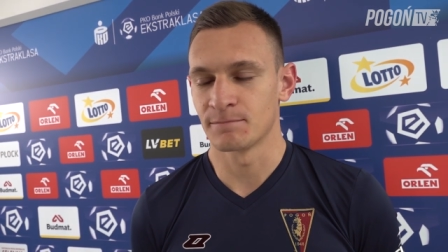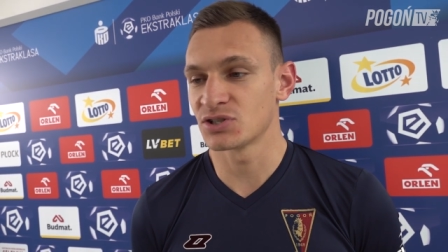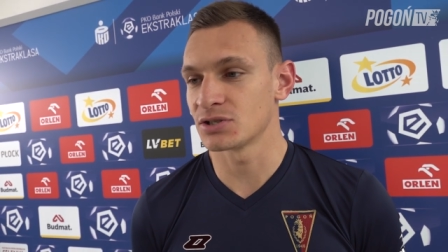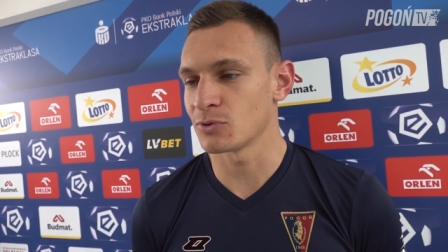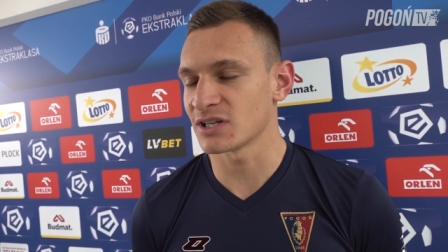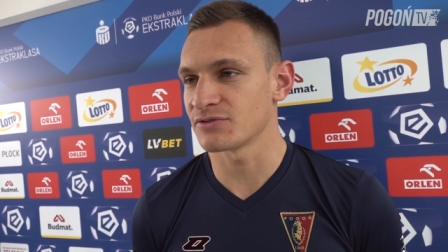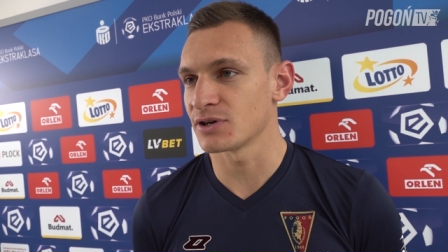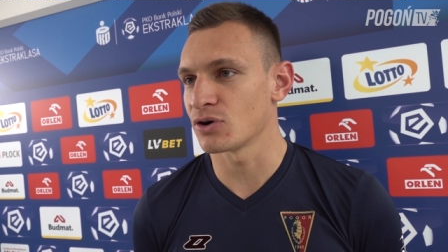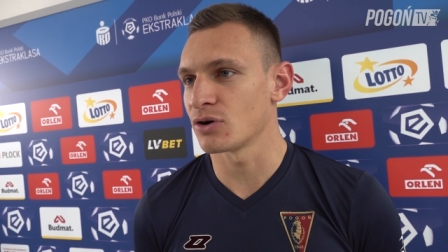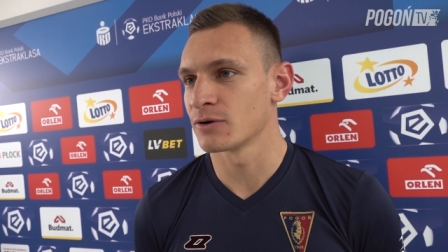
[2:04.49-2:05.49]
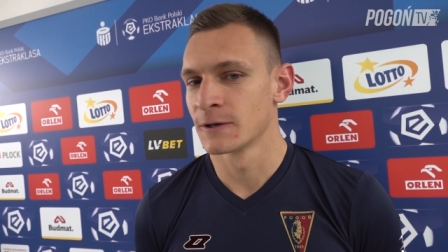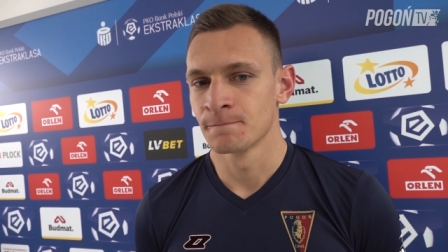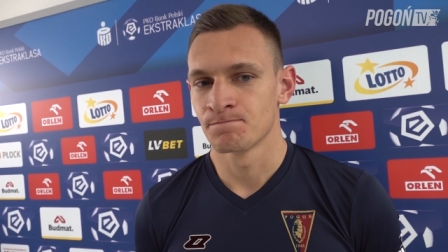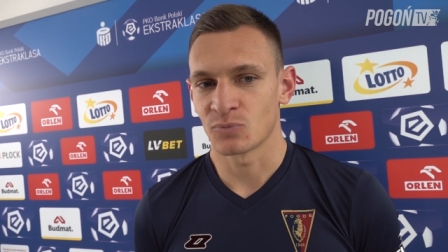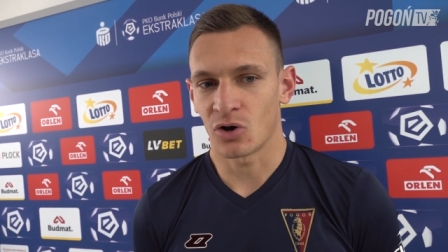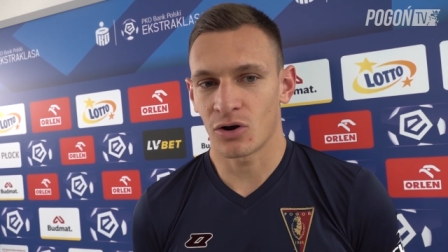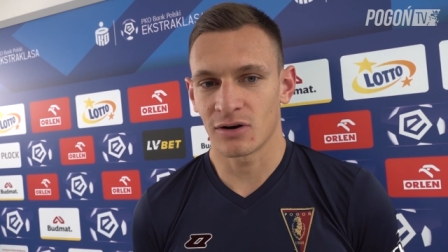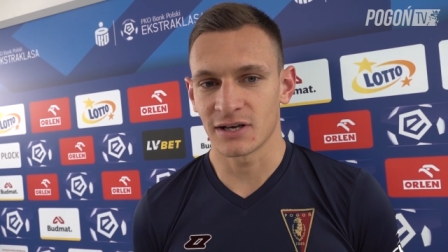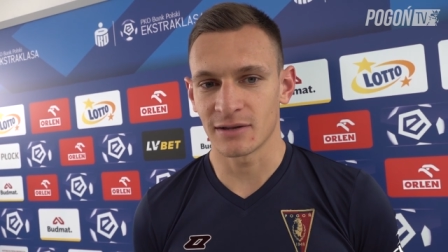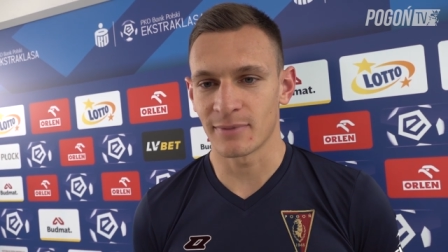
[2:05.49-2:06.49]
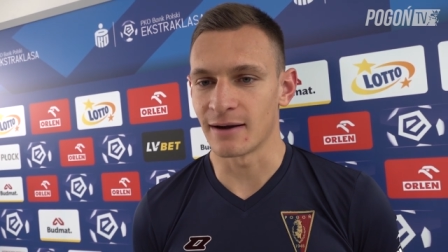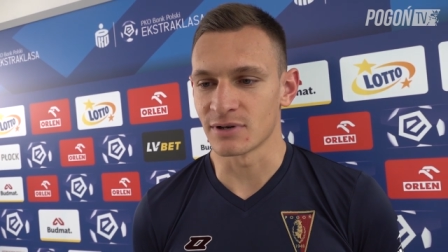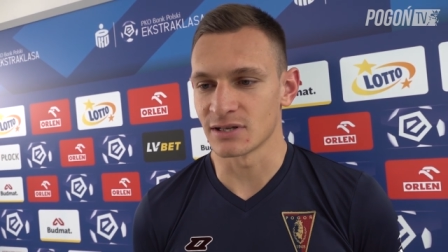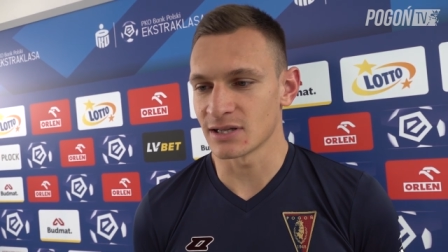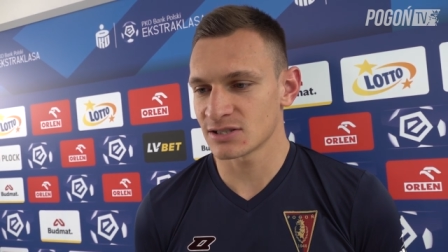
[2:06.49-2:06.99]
będzie mi łatwiej o, o kolejne bramki.